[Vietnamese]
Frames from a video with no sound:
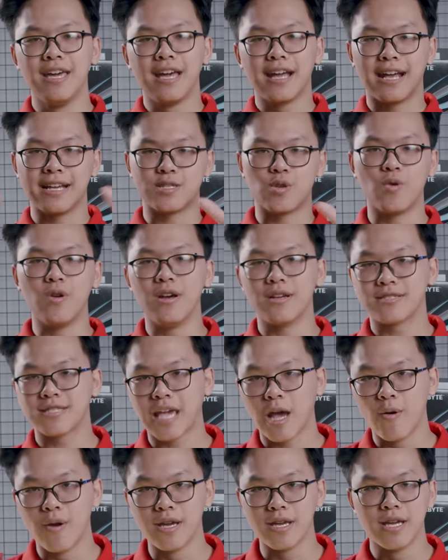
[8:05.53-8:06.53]
cái số lượng
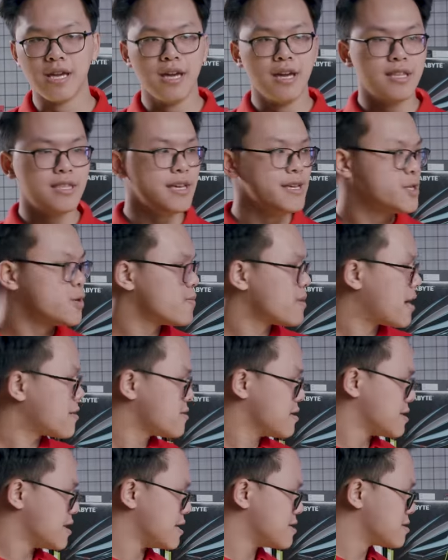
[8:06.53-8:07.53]
scaling thì chúng ta có
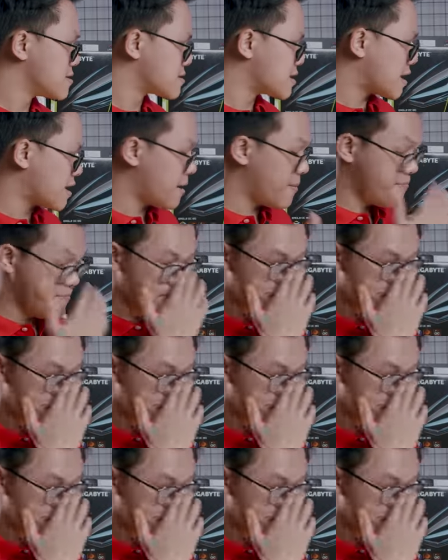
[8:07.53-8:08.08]
thể thấy được rằng là